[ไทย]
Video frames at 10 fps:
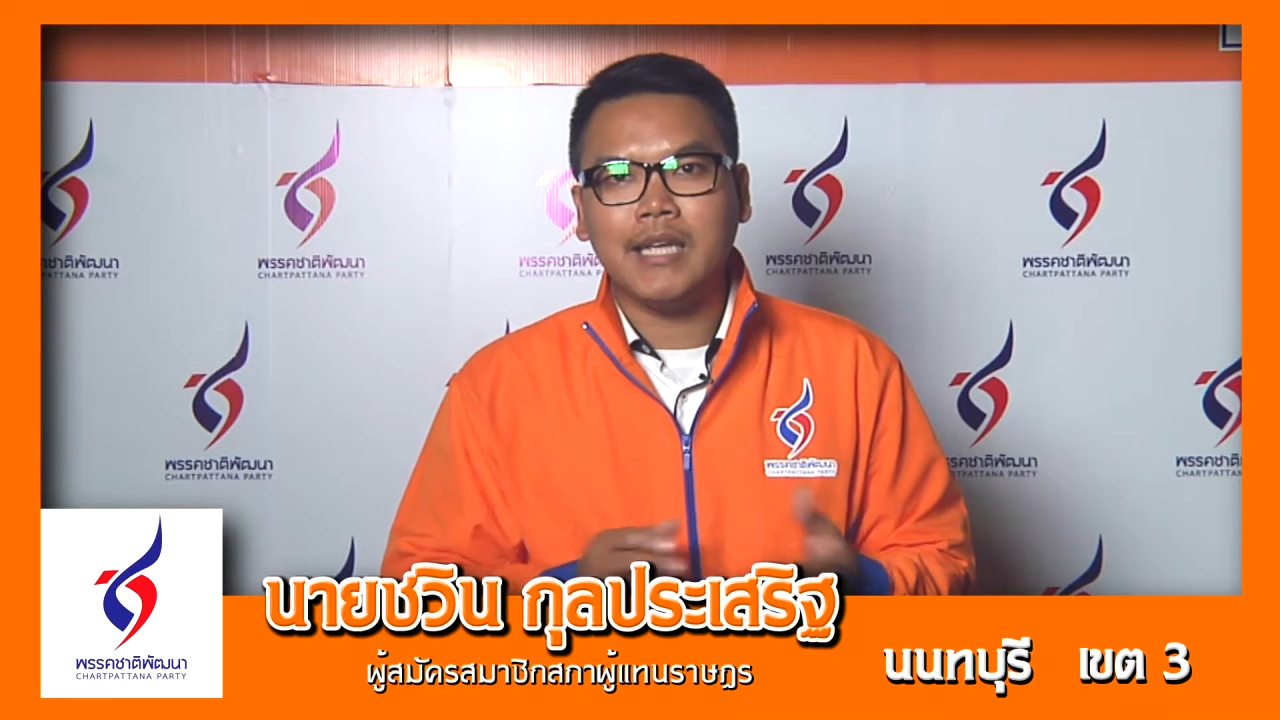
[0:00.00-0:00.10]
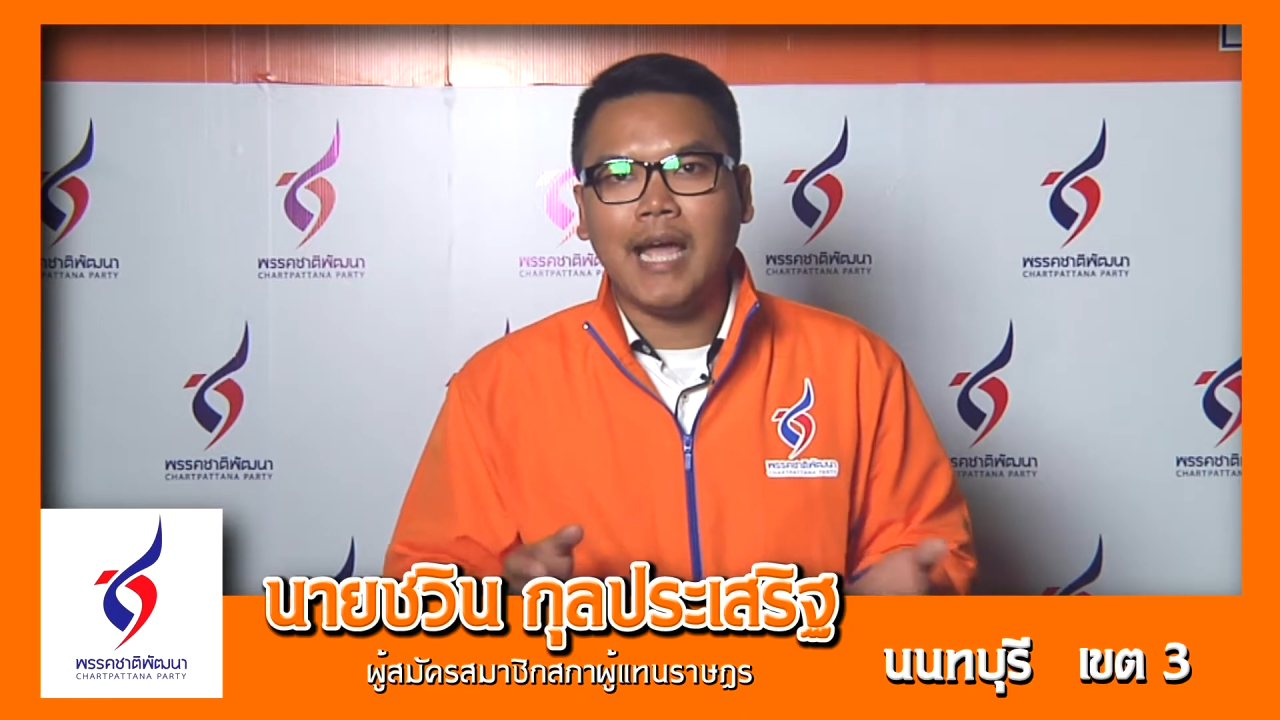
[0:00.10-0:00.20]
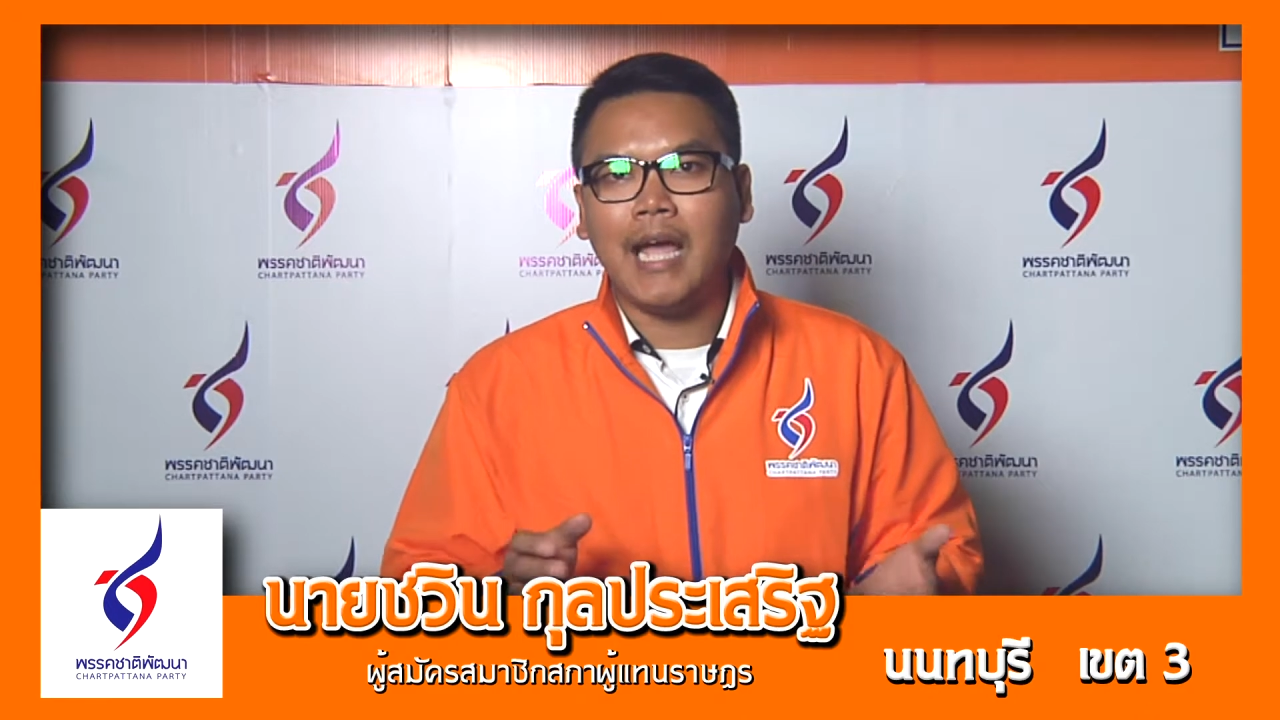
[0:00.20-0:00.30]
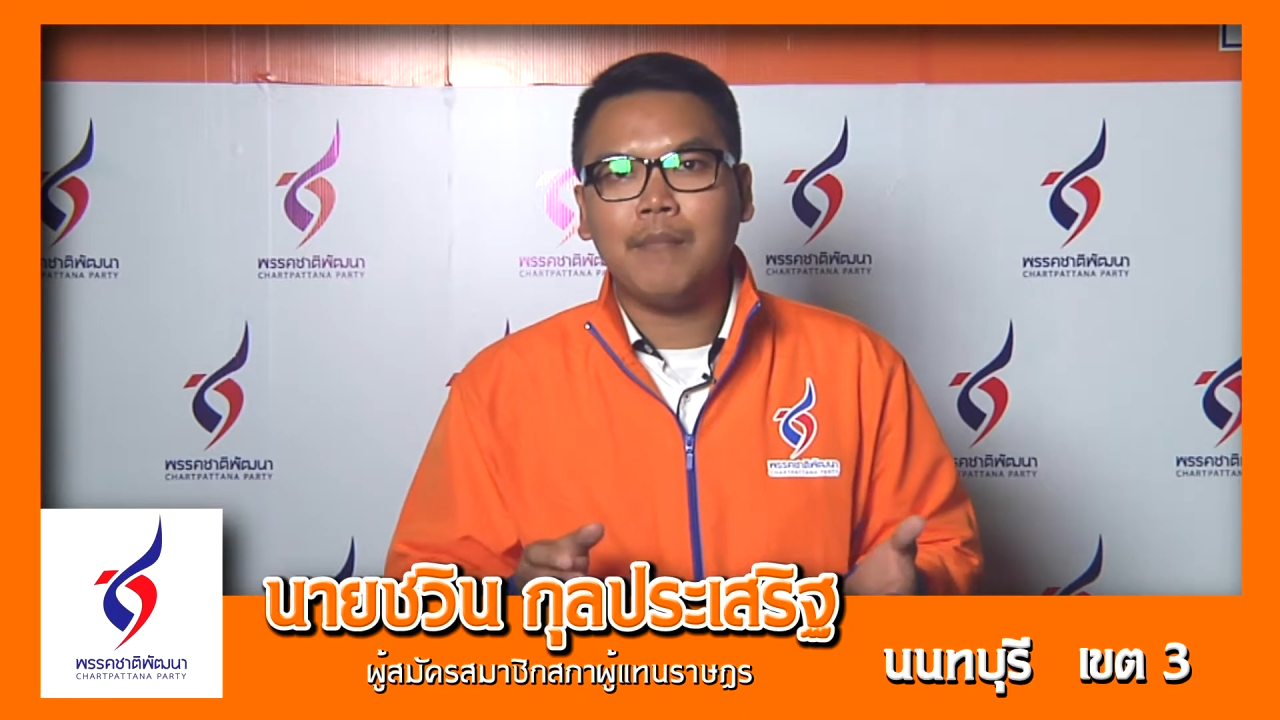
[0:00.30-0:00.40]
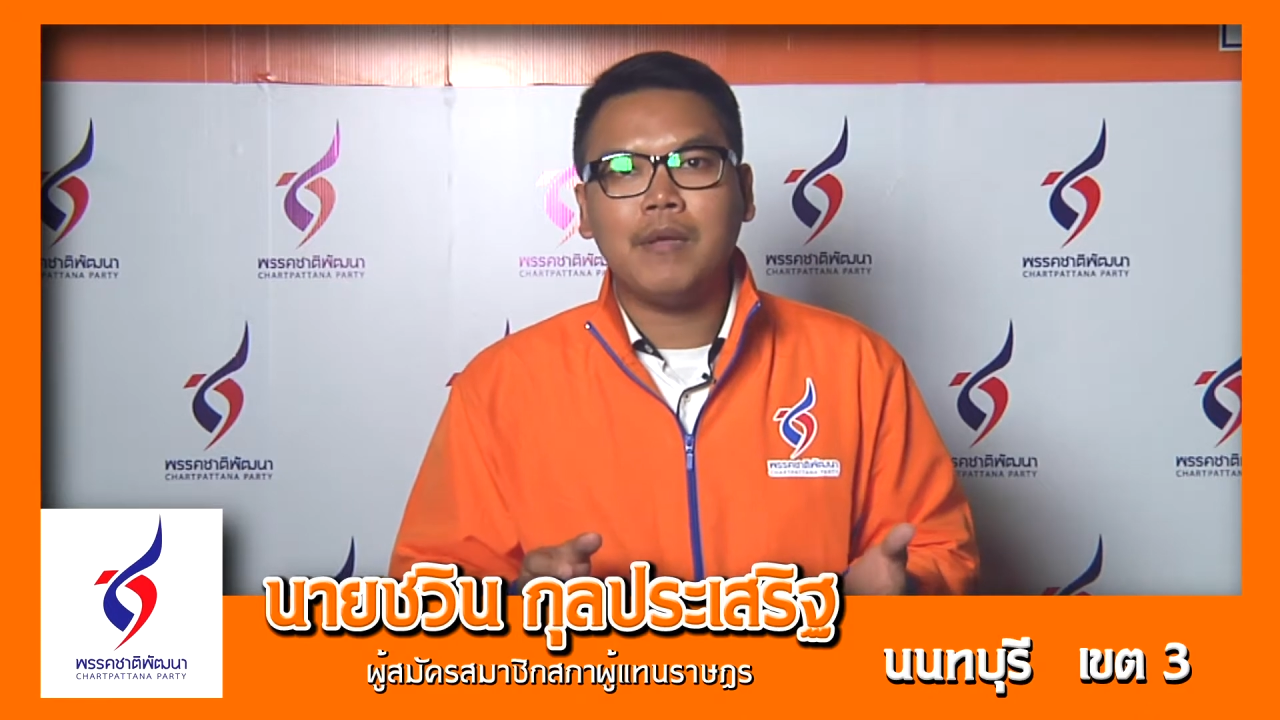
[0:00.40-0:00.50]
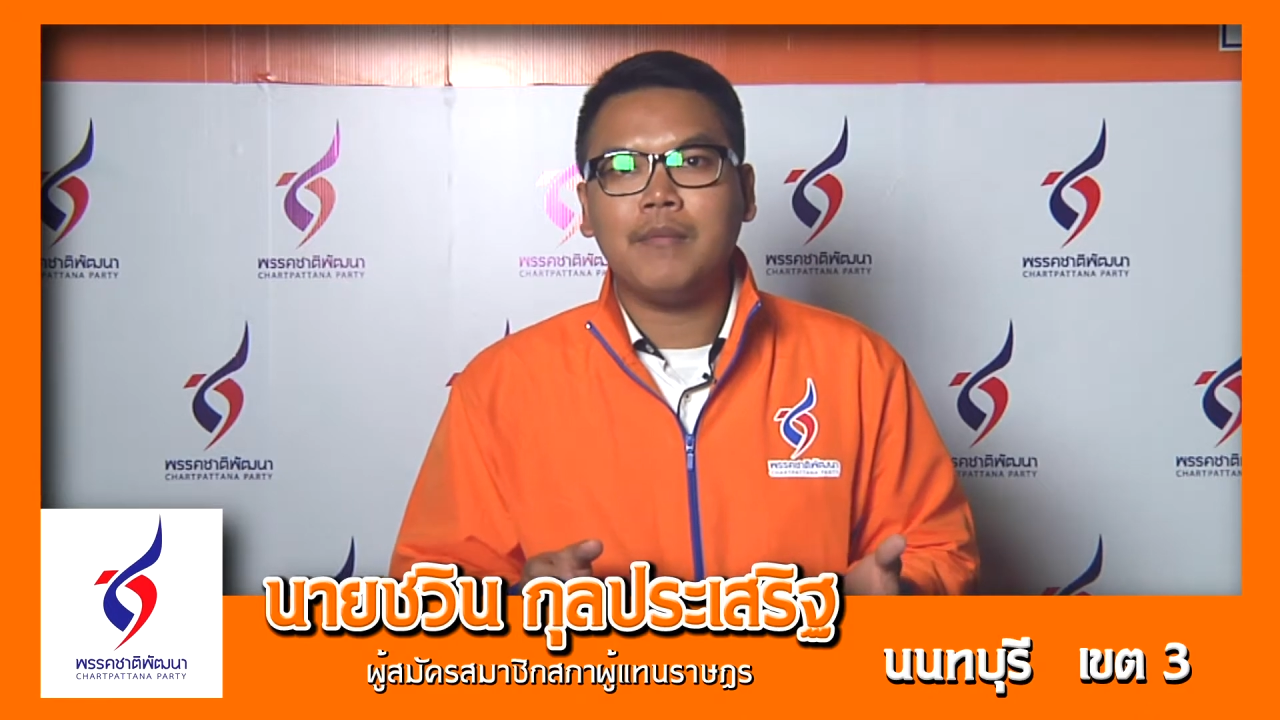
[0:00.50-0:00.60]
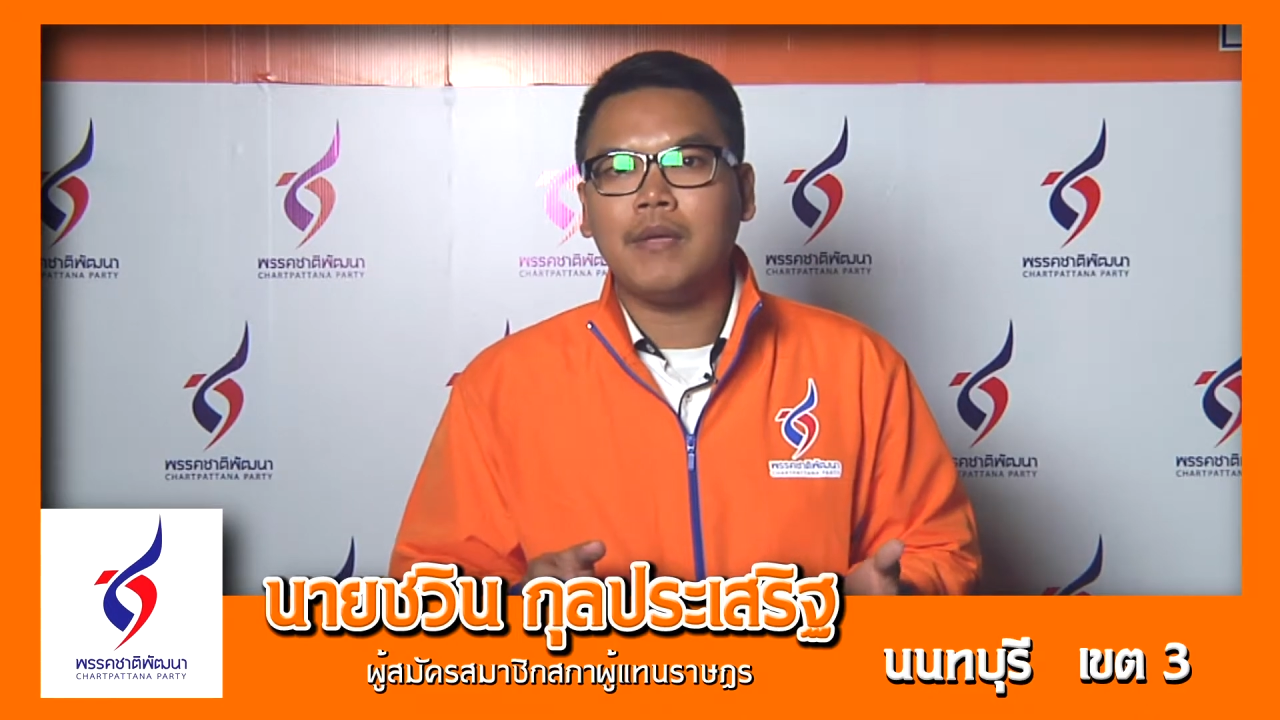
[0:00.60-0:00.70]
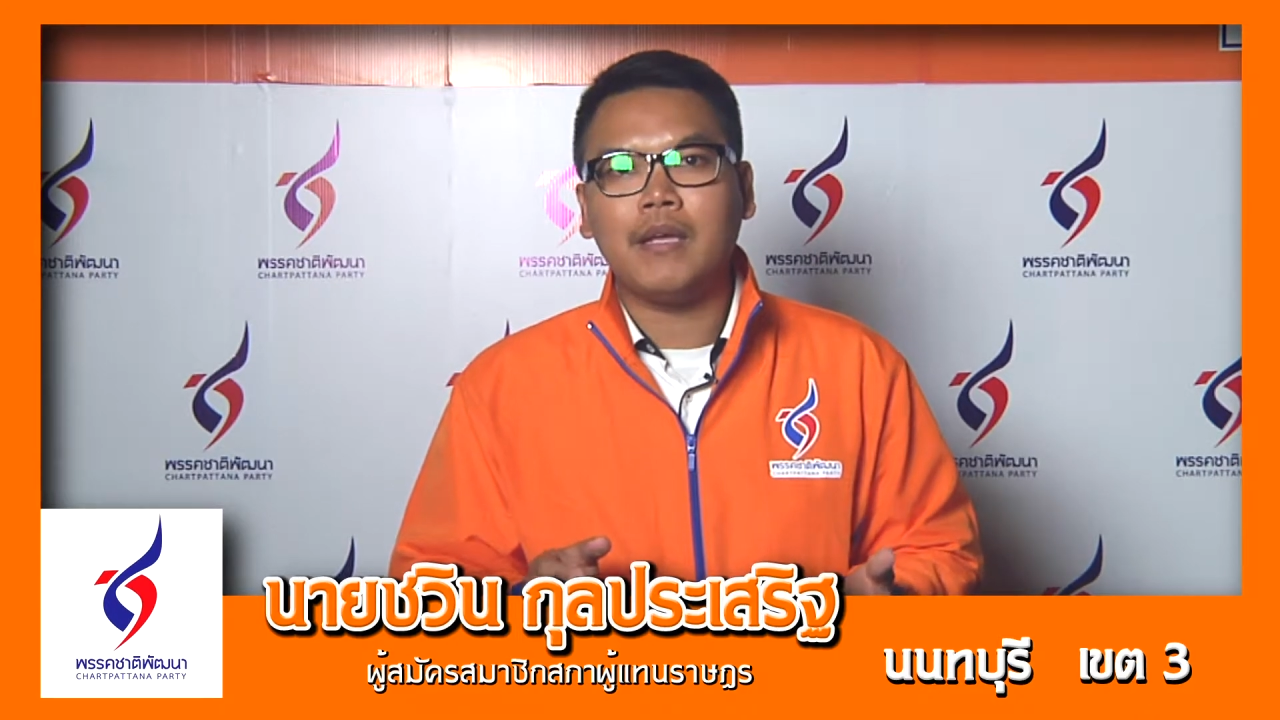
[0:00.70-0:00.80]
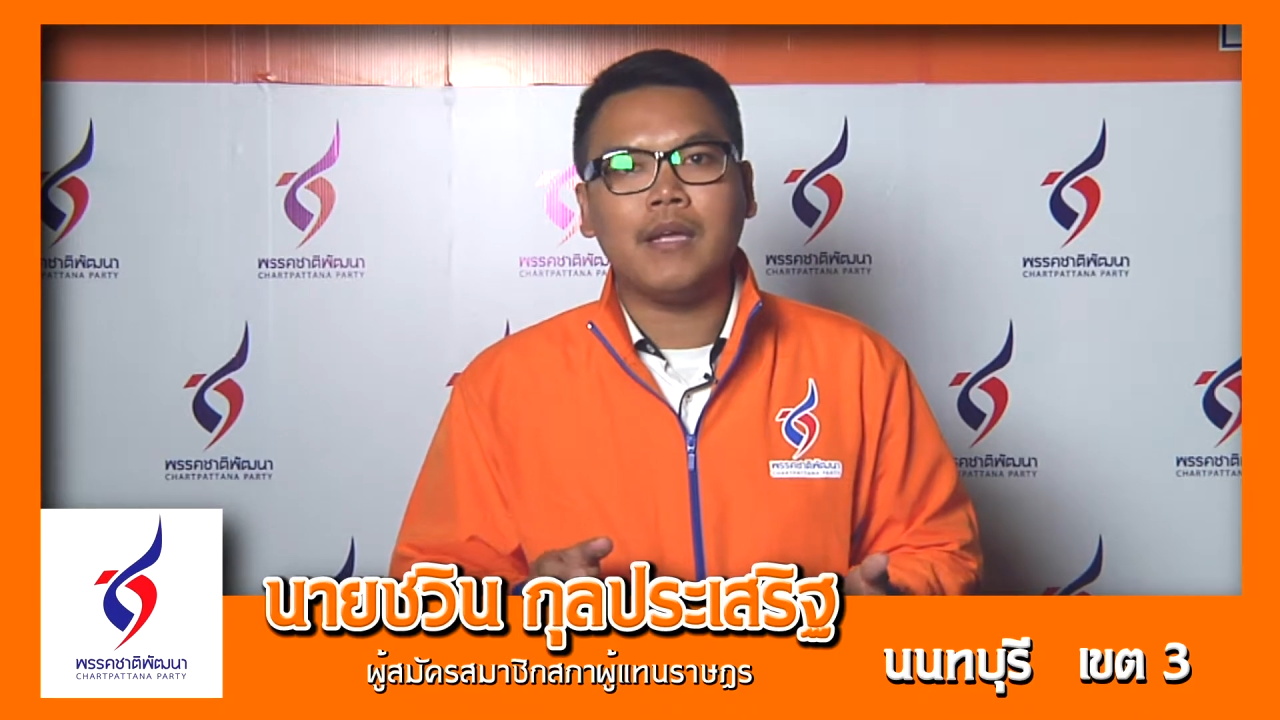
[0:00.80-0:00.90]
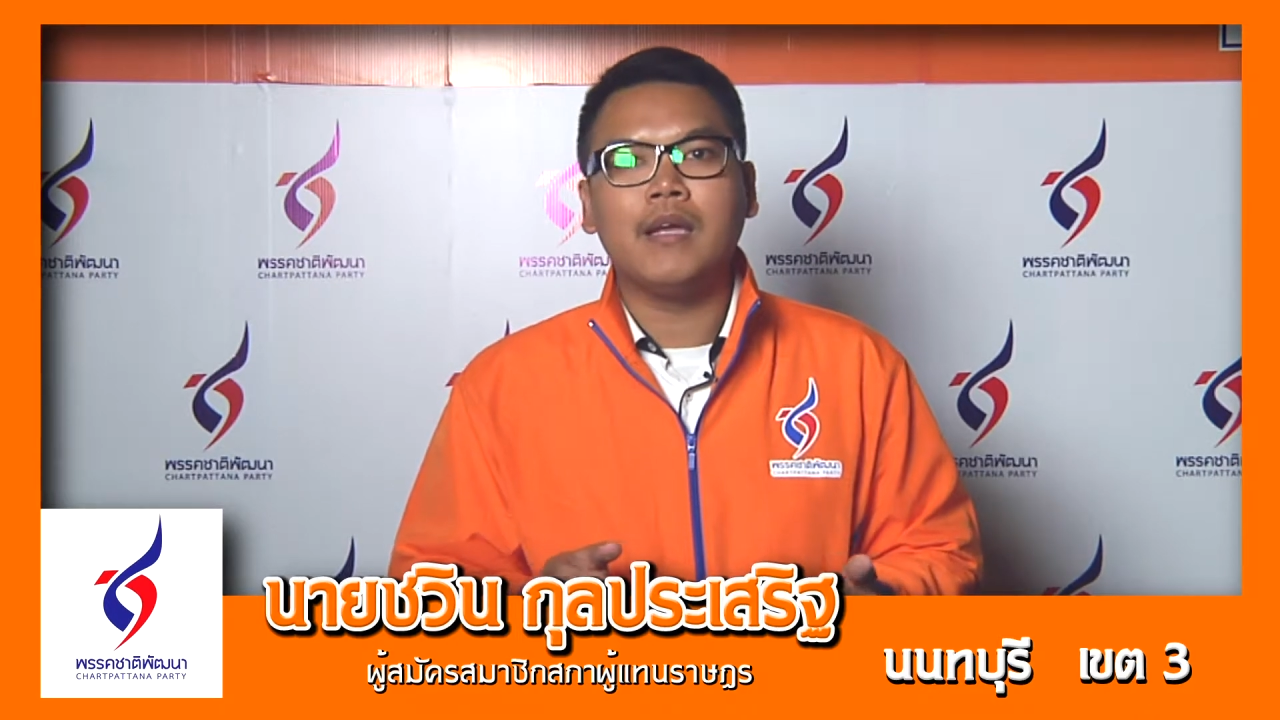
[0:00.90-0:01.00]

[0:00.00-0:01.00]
แย้ง ไม่มี